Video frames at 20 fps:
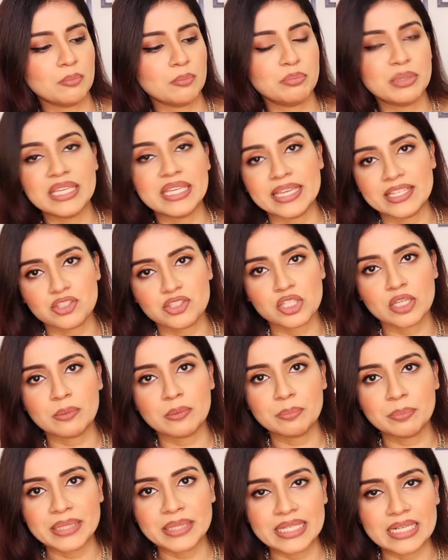बी एच ए
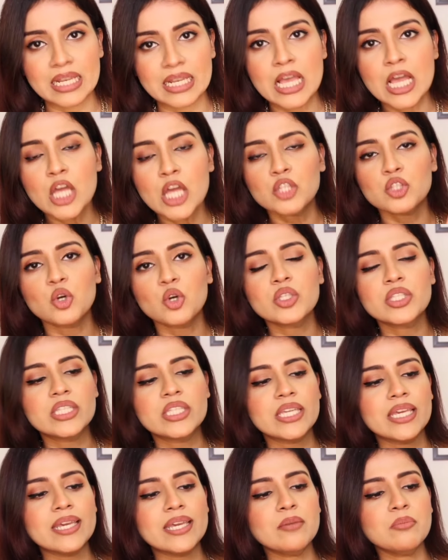पील तो
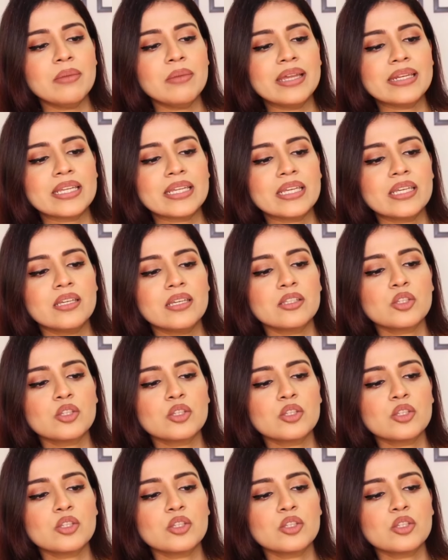ये मैंने